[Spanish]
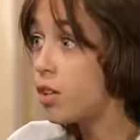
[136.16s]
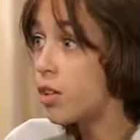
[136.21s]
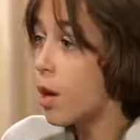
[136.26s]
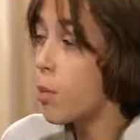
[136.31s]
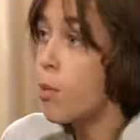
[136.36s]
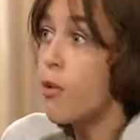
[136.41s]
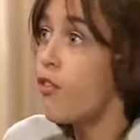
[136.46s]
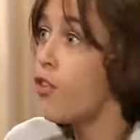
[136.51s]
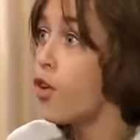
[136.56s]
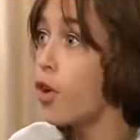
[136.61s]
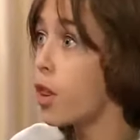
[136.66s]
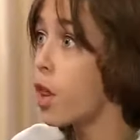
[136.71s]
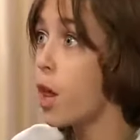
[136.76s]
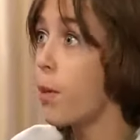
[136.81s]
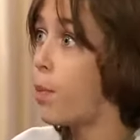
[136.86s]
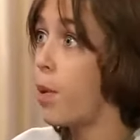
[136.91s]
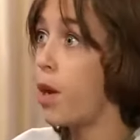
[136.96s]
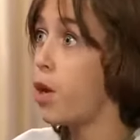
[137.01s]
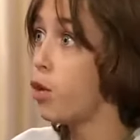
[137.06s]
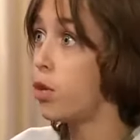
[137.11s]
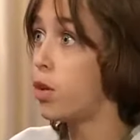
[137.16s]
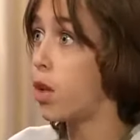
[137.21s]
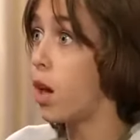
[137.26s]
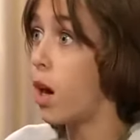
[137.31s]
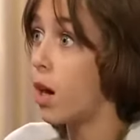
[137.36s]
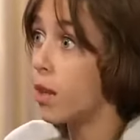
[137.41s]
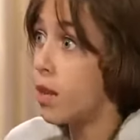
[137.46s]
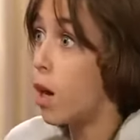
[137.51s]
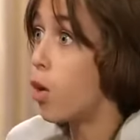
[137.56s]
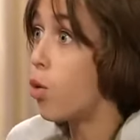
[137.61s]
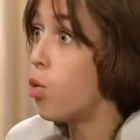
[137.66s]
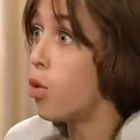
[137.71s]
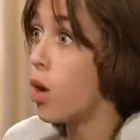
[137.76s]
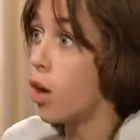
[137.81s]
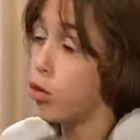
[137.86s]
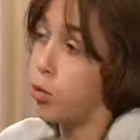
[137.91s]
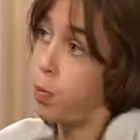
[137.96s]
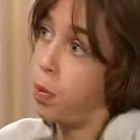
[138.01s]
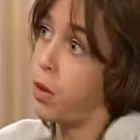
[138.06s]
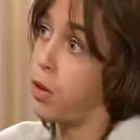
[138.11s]
se armó flor de despelote. Hasta el
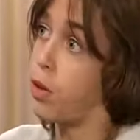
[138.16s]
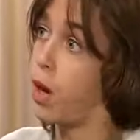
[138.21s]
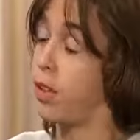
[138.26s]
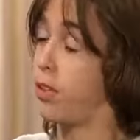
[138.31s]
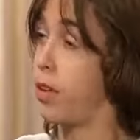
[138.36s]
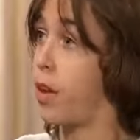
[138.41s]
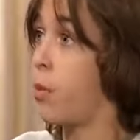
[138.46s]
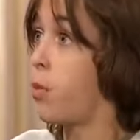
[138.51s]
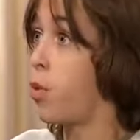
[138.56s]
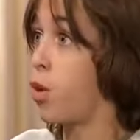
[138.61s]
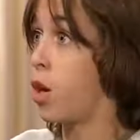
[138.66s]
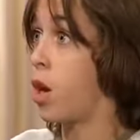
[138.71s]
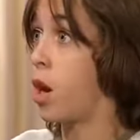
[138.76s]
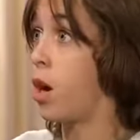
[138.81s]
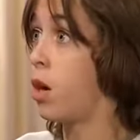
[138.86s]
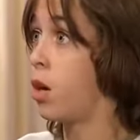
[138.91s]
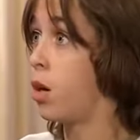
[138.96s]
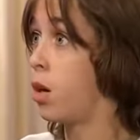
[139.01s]
cura suspendió la ceremonia.